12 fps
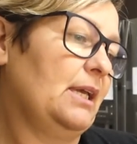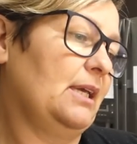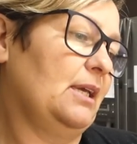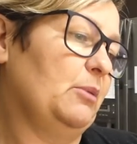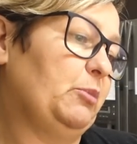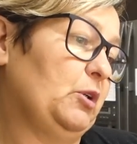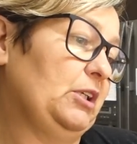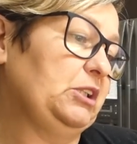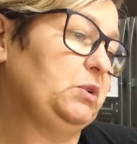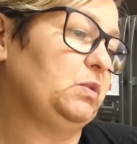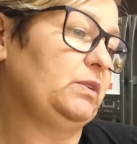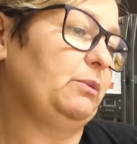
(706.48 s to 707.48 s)
eh, pone que
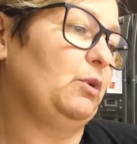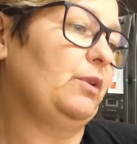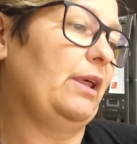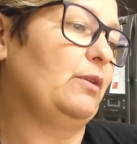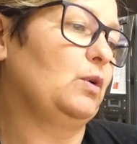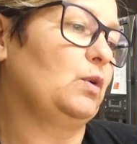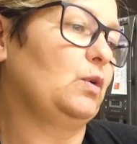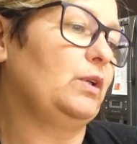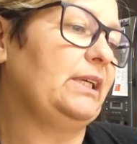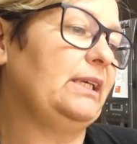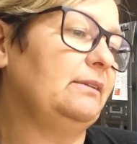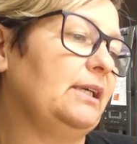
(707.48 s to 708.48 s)
es un rebozado
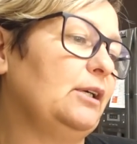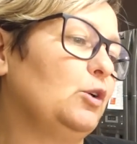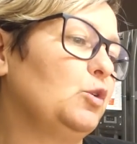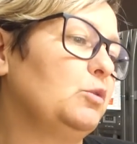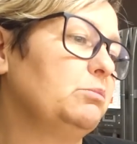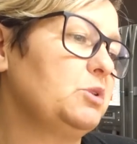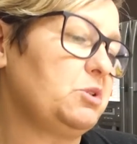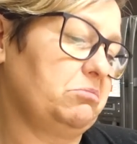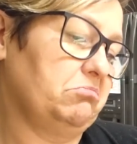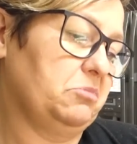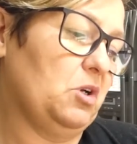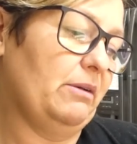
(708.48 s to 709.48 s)
crujiente,
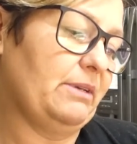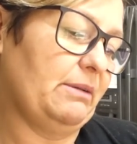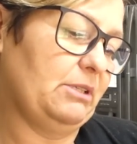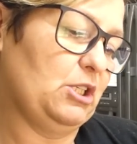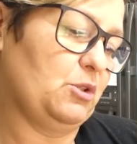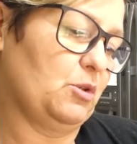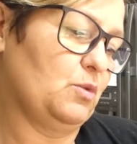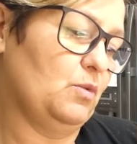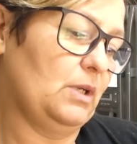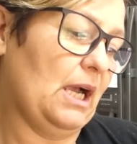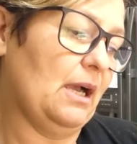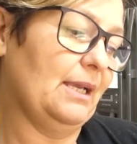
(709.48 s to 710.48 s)
crumbs, no lo había visto
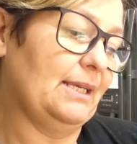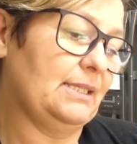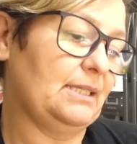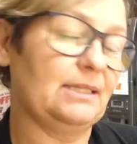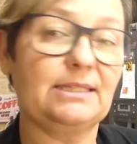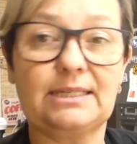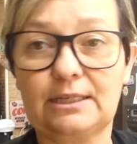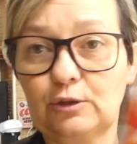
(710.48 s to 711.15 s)
nunca, es sin